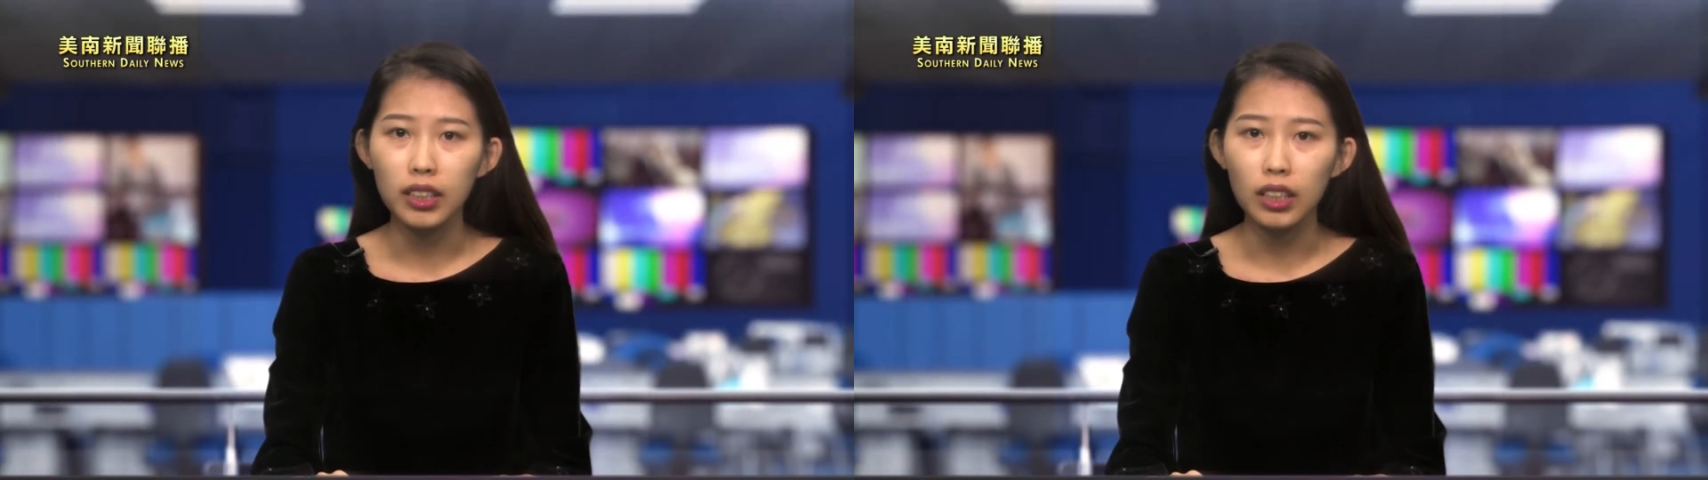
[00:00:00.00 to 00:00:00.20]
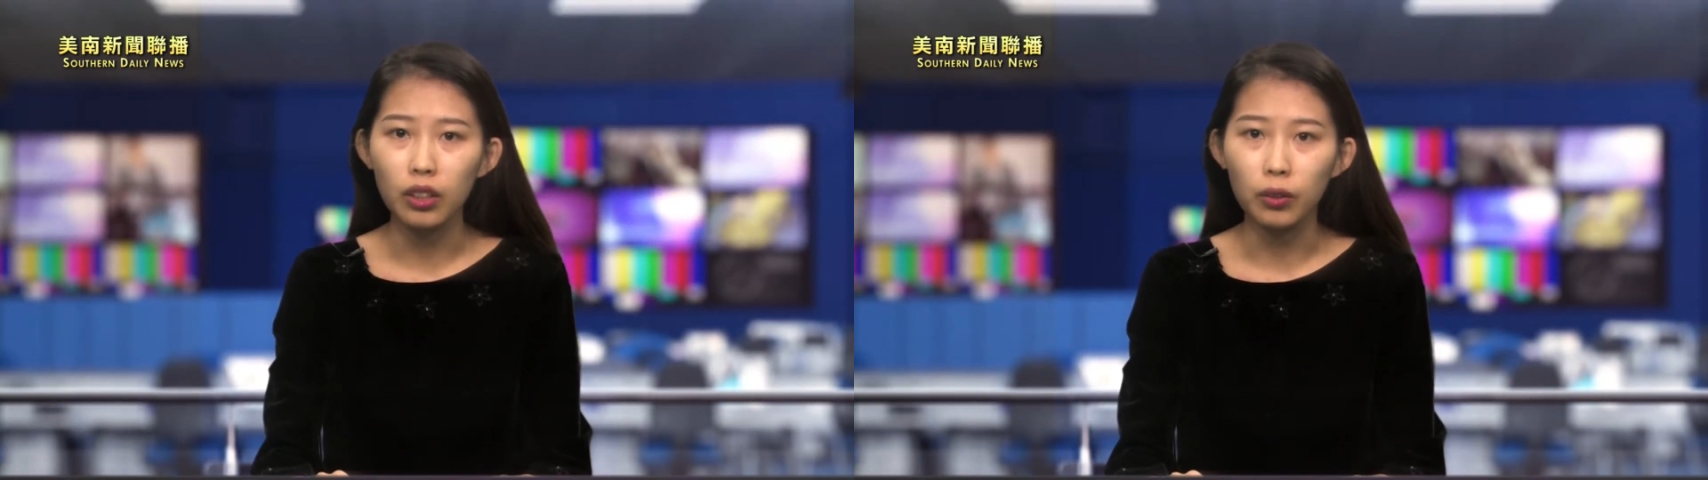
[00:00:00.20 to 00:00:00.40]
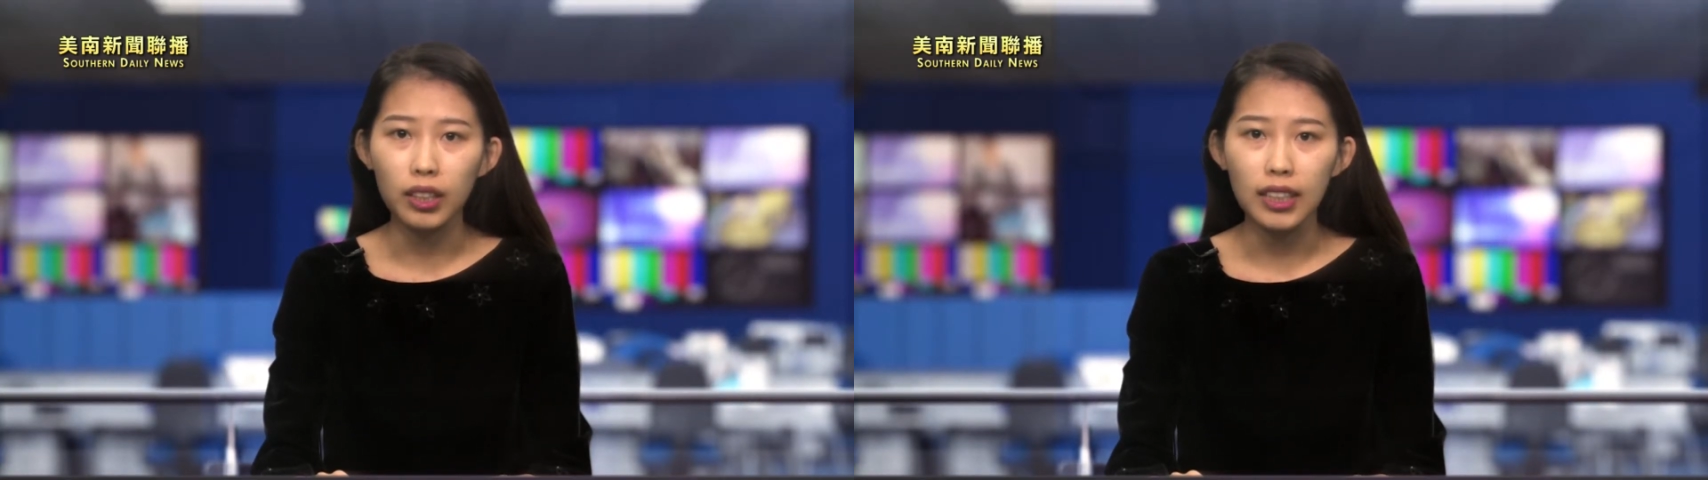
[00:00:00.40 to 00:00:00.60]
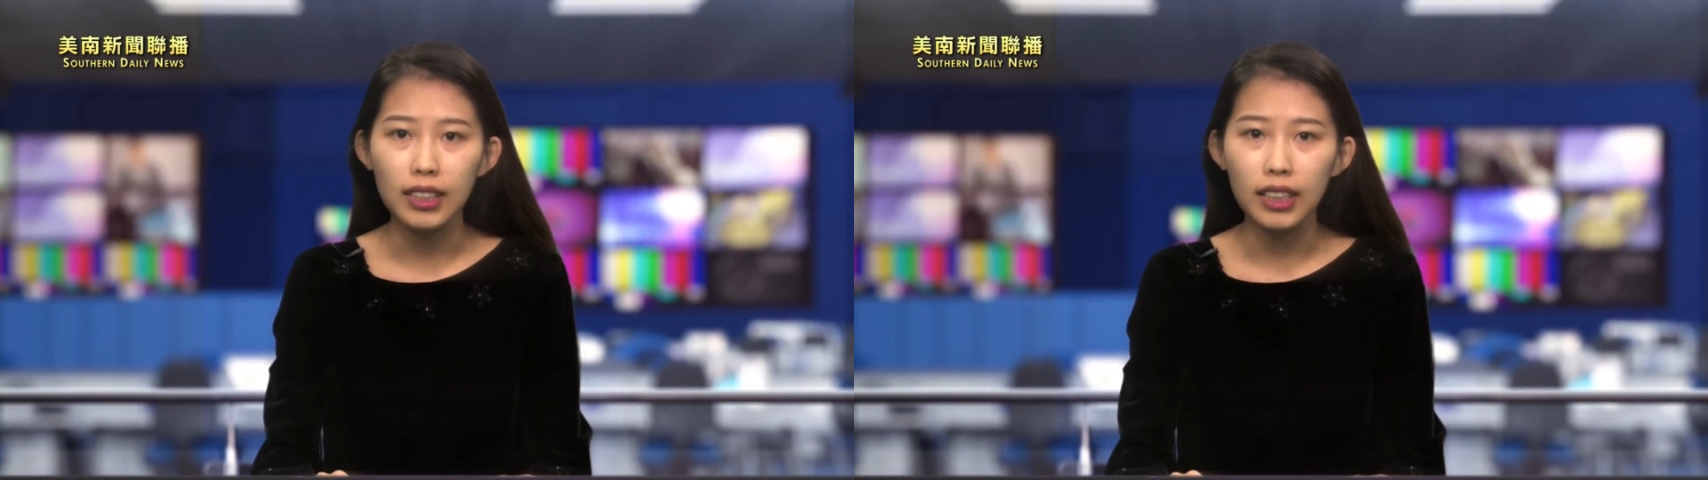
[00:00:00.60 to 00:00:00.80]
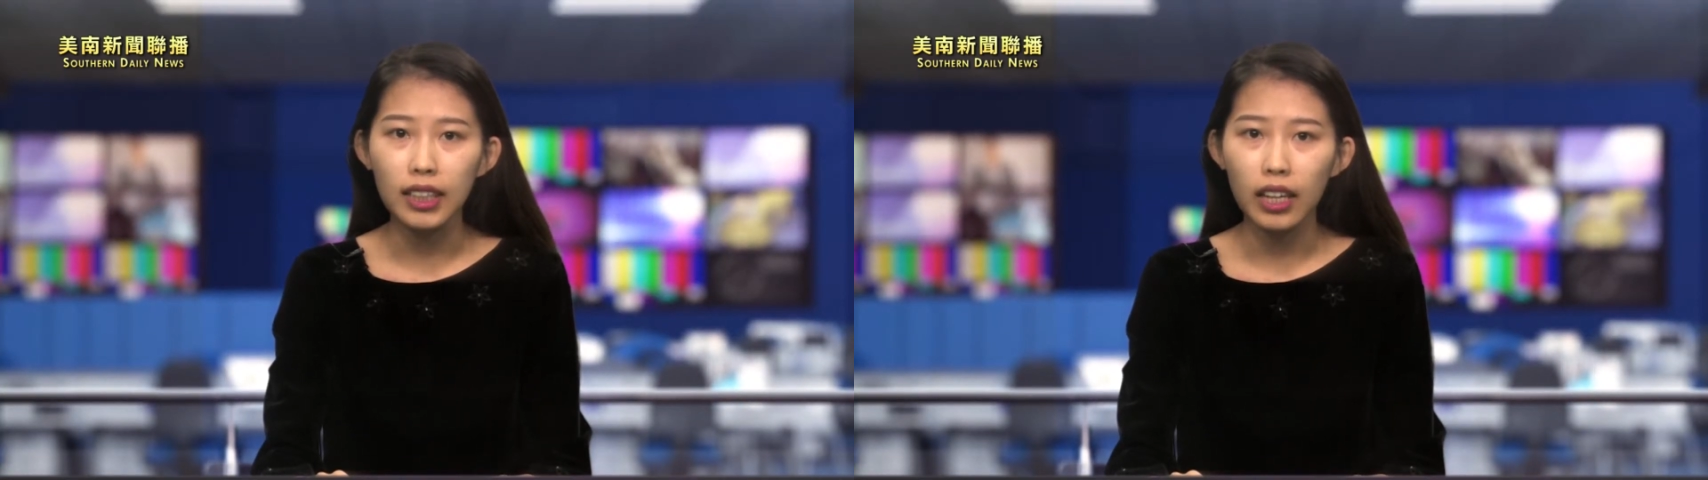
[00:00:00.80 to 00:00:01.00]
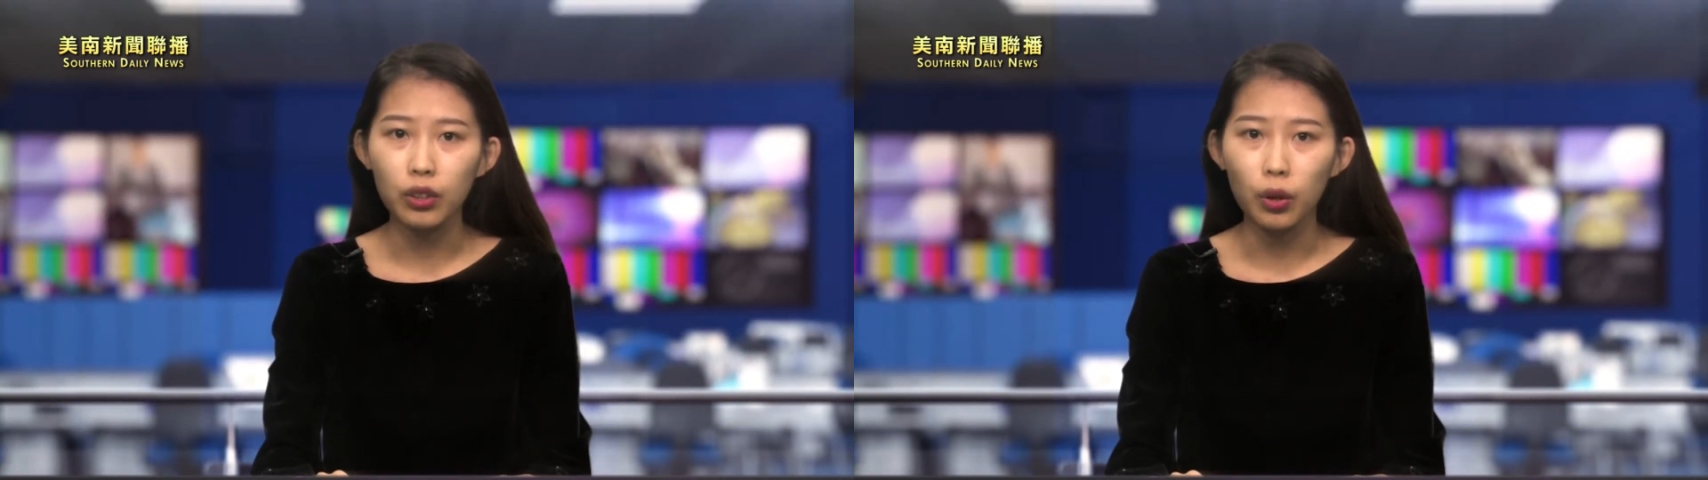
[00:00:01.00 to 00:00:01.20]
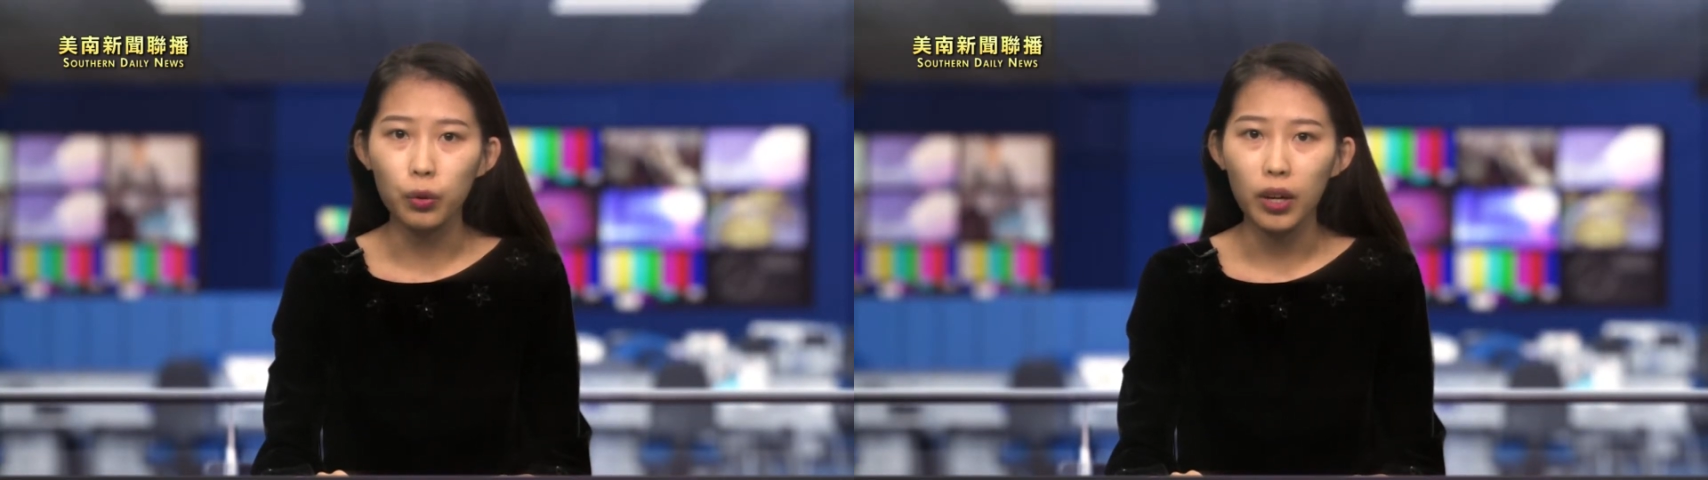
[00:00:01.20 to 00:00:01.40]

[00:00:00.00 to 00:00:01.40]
际农历新年游